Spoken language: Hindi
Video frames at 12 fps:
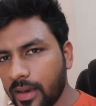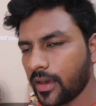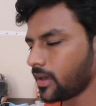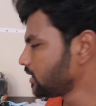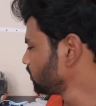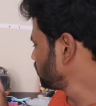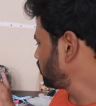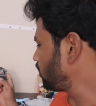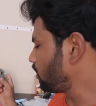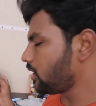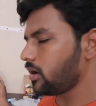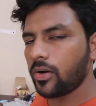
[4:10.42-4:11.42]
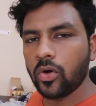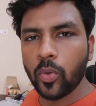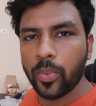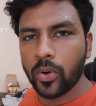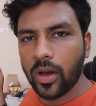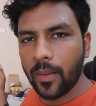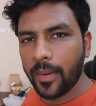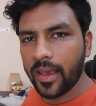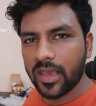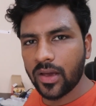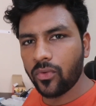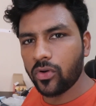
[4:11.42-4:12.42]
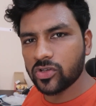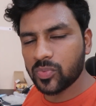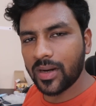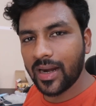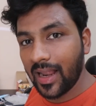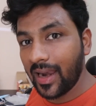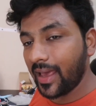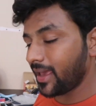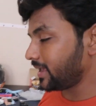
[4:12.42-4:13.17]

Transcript: में और गोप्रो का माइक है वो इसमें डालना